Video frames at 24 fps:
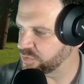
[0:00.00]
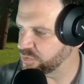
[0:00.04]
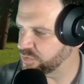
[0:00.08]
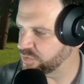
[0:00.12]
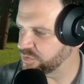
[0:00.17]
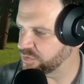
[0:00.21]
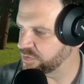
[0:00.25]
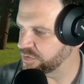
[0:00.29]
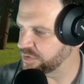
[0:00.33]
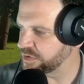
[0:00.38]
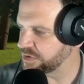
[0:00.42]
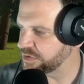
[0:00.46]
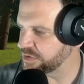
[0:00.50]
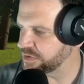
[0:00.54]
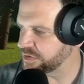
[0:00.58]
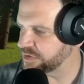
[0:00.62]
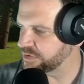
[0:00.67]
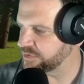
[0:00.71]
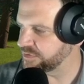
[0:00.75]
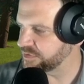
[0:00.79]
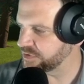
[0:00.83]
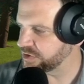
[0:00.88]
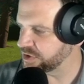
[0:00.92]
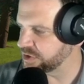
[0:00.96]
du
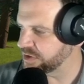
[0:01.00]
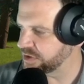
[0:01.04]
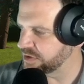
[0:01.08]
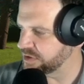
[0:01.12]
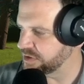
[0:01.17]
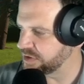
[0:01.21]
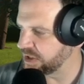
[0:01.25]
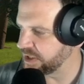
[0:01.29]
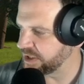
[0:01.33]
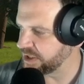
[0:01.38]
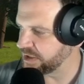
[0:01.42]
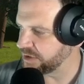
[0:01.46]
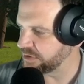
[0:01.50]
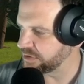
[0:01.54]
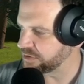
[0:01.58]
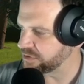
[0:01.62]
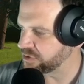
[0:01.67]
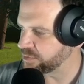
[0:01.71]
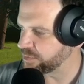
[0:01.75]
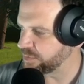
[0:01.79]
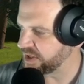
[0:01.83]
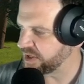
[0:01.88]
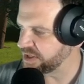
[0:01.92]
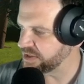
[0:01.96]
äh, verschiedene leckere
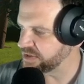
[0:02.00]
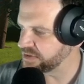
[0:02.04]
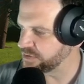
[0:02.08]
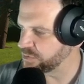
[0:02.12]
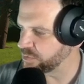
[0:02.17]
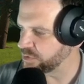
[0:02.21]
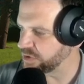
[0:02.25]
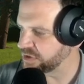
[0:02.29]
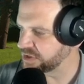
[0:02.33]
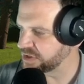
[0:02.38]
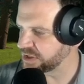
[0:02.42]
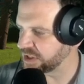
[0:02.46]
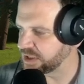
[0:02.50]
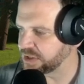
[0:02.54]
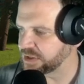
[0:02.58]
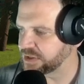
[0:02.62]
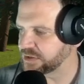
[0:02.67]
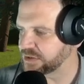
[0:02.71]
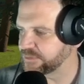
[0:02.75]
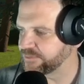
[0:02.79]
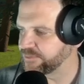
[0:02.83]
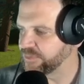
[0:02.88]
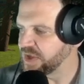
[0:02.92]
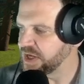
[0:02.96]
Speisen und
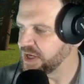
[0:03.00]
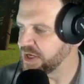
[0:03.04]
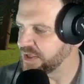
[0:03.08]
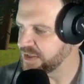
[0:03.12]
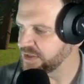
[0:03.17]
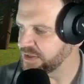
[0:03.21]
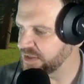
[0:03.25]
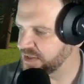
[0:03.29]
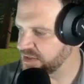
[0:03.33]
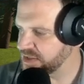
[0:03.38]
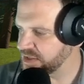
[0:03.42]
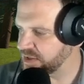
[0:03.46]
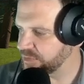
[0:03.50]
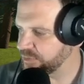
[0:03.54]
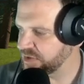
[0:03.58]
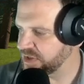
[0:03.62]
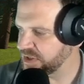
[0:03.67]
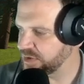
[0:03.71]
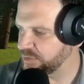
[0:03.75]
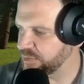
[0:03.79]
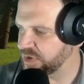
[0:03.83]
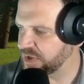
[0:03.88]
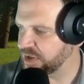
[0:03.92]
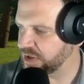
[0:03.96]
Getränke. Dieser
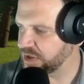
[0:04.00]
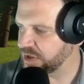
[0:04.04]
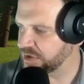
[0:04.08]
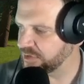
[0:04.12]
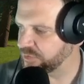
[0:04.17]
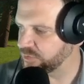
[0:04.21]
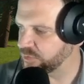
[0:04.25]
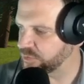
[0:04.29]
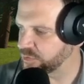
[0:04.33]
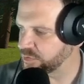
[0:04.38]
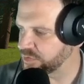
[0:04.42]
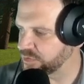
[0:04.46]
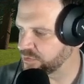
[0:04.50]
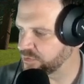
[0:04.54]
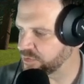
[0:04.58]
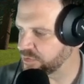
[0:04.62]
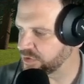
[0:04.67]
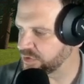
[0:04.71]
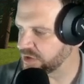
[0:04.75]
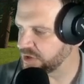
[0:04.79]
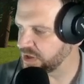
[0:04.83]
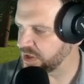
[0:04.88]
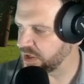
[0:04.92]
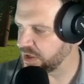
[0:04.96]
Minipark wurde für
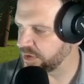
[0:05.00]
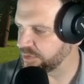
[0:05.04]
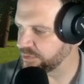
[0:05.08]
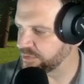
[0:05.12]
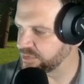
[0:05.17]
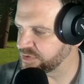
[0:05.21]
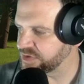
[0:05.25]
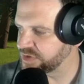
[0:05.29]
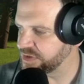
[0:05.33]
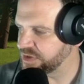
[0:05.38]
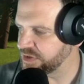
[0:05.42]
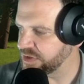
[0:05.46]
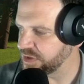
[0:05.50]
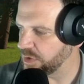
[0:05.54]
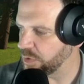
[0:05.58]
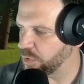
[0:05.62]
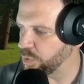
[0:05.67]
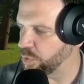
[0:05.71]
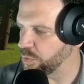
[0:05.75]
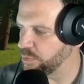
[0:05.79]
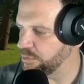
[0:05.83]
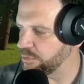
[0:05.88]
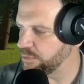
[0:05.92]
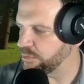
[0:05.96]
den
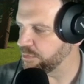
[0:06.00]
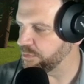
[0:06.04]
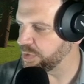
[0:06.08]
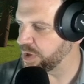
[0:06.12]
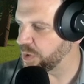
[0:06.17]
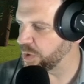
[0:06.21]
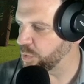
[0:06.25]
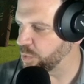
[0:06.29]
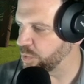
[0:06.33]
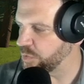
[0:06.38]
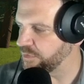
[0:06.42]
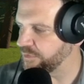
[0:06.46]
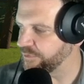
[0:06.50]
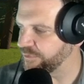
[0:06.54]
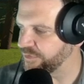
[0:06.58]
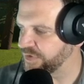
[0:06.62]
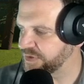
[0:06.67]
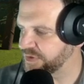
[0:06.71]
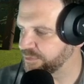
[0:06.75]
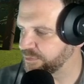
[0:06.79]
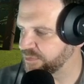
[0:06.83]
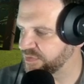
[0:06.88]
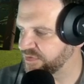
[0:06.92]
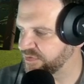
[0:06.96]

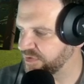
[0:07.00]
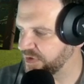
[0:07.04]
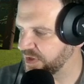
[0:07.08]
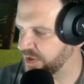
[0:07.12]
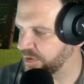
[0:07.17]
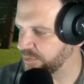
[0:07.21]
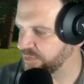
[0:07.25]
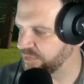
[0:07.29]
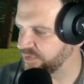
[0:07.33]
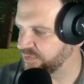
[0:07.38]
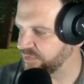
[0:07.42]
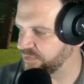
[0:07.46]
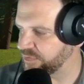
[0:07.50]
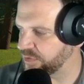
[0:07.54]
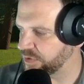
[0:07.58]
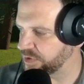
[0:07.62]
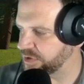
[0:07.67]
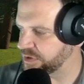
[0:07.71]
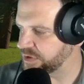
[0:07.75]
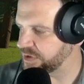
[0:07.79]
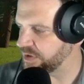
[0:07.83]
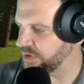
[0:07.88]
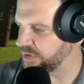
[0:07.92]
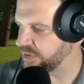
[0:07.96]
RMC-Umbauwettbewerb
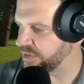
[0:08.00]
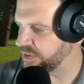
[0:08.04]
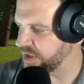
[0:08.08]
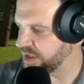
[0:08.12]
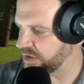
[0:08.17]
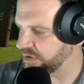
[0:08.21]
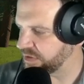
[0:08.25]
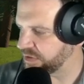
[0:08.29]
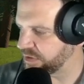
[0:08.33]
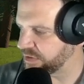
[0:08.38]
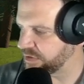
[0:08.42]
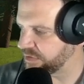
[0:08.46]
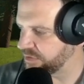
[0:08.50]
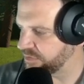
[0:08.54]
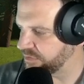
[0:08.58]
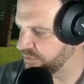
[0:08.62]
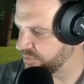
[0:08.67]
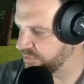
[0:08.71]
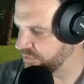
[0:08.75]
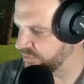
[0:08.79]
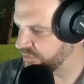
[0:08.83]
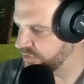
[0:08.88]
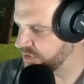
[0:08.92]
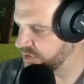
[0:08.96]
von Death
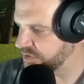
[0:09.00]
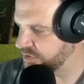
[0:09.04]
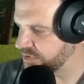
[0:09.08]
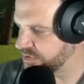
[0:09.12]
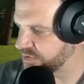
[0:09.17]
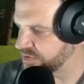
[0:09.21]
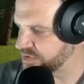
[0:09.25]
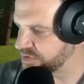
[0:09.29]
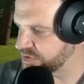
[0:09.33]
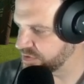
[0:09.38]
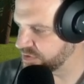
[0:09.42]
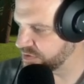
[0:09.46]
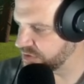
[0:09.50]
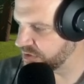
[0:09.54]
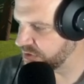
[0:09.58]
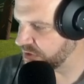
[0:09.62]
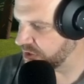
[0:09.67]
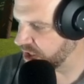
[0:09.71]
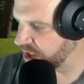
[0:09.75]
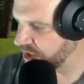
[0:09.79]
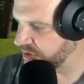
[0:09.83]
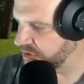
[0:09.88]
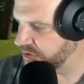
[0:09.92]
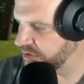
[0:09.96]
Fears
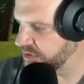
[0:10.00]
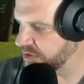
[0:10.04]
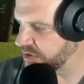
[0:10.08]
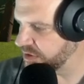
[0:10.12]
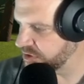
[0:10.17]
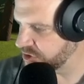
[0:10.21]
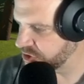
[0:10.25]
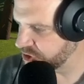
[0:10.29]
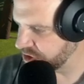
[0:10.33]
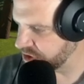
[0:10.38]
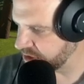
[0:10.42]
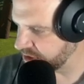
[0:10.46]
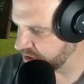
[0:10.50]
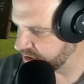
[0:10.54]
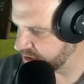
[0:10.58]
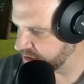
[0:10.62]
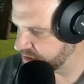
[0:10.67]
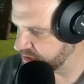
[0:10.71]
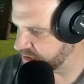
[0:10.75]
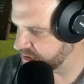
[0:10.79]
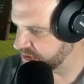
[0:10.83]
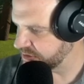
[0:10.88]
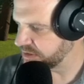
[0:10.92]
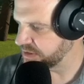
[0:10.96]
None
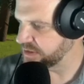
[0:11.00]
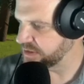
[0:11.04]
erstellt.